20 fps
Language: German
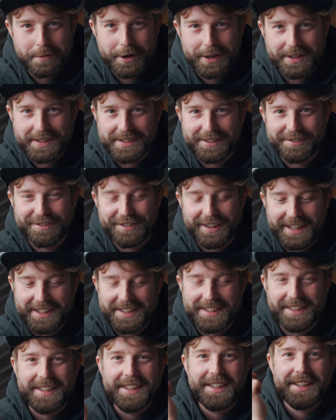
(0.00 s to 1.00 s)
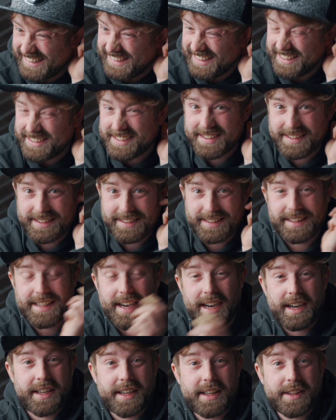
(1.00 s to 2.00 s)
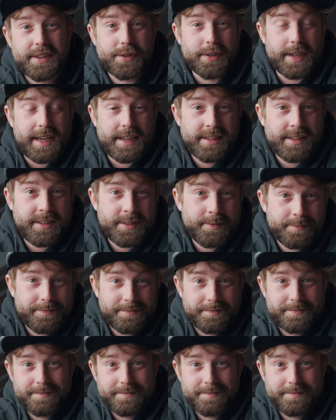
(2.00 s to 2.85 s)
Mordseffekte. Das Jahr geht zu Ende